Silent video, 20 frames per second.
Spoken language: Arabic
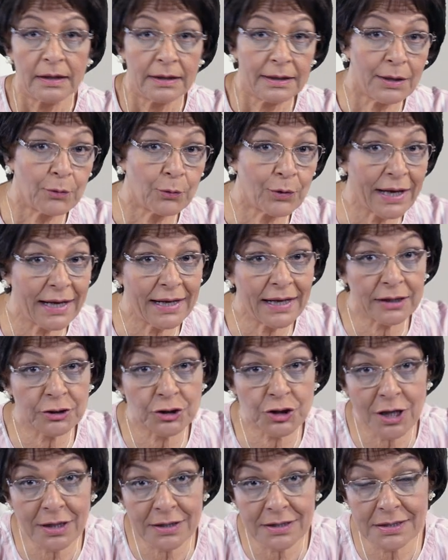لو جالك
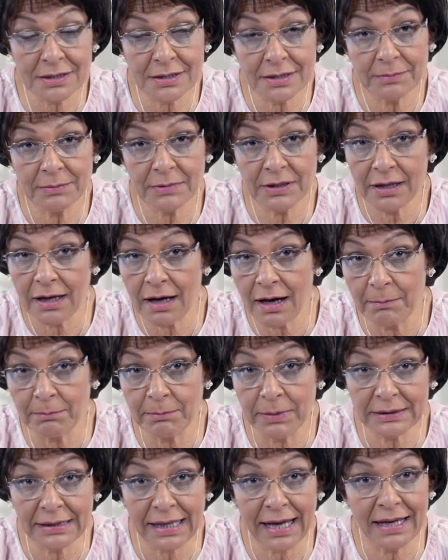شخص
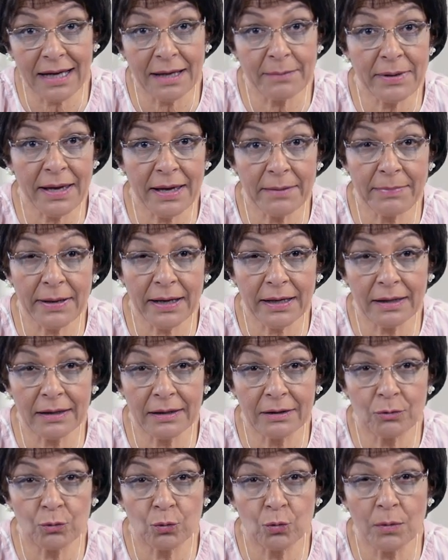يخبط على بابك
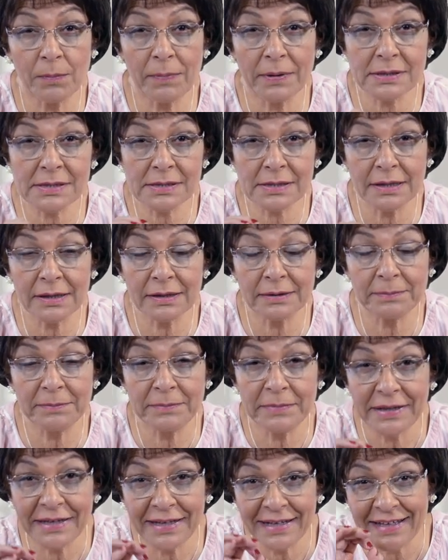وبصيت
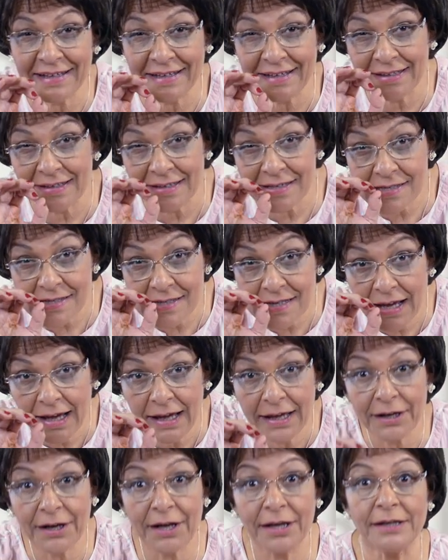من العين
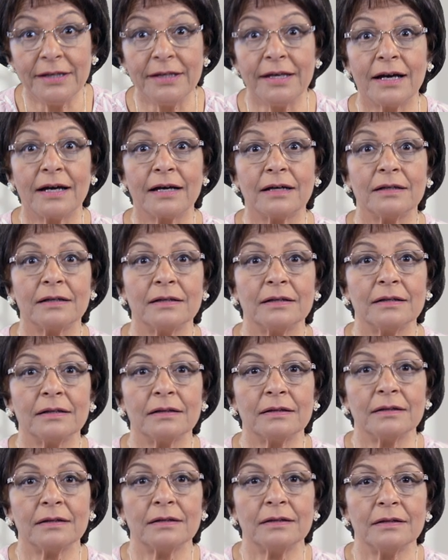السحرية
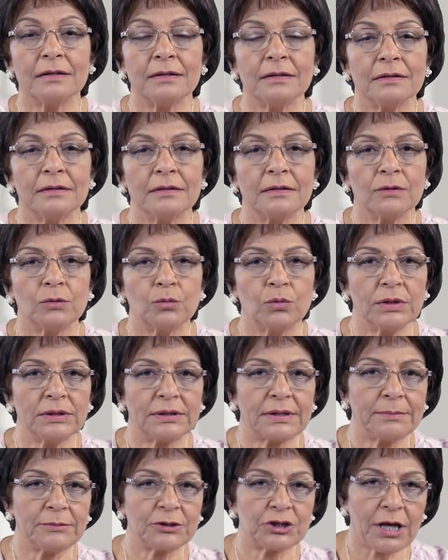
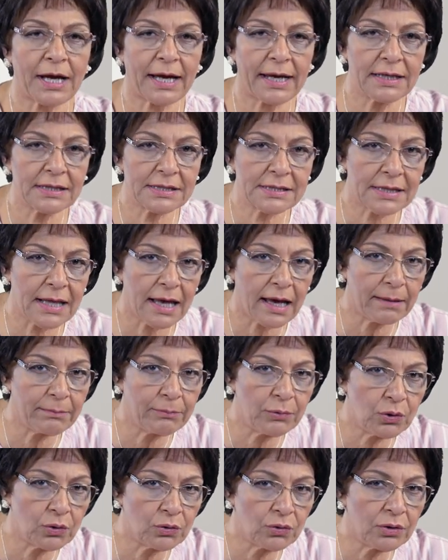وانت مش عايز
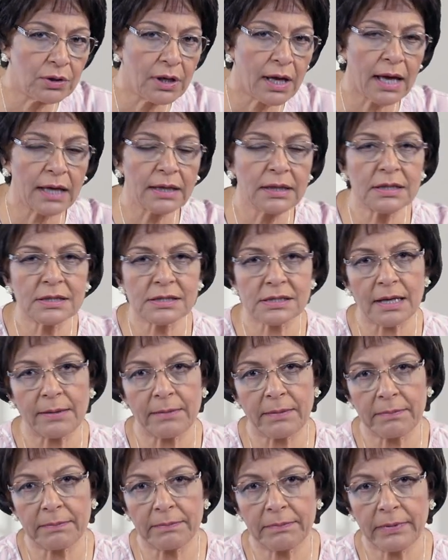تقابله لأي
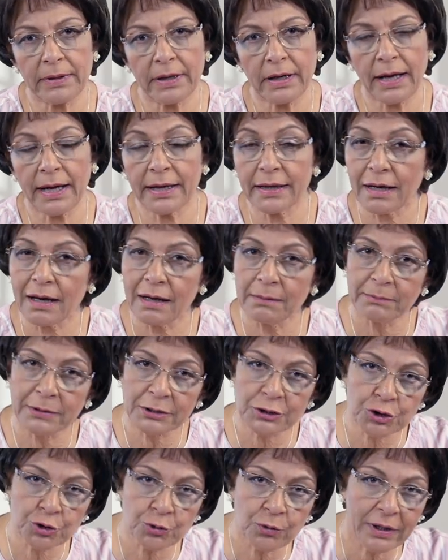سبب
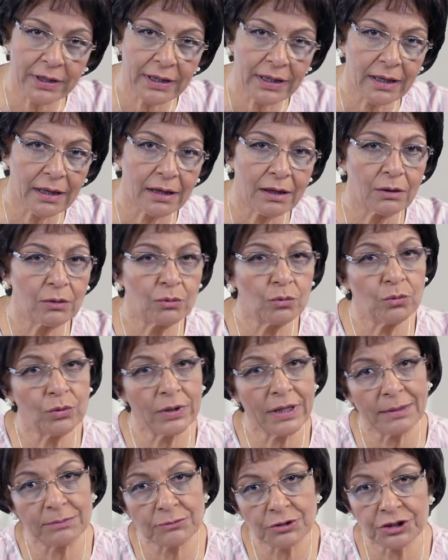هيخبط شوية
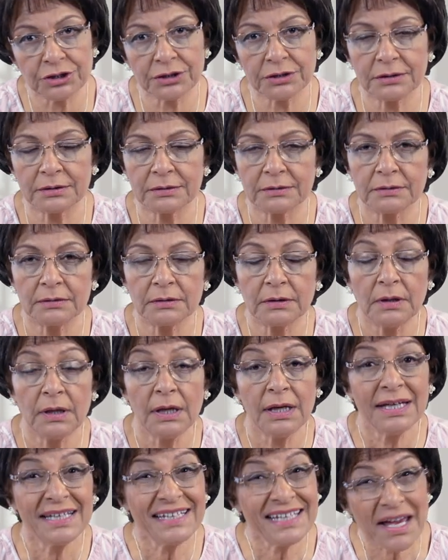ويمشي
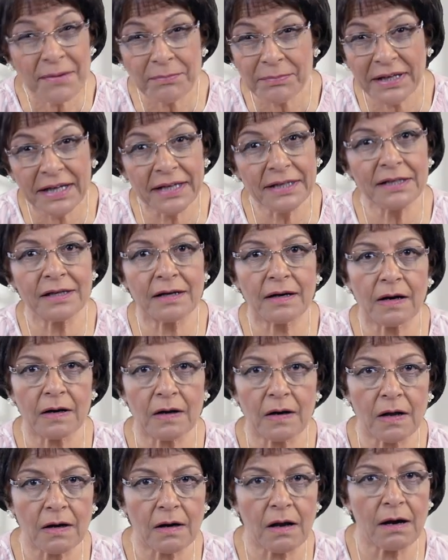يمكن
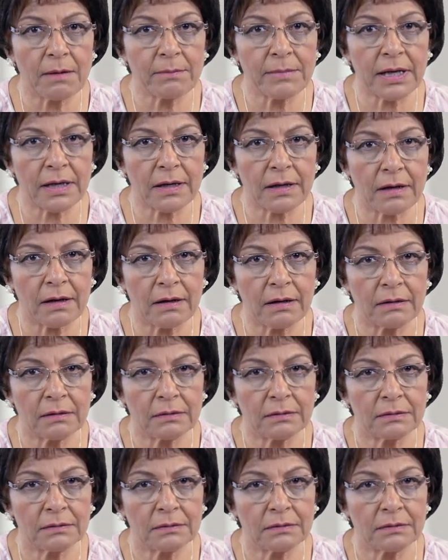يكررها مرة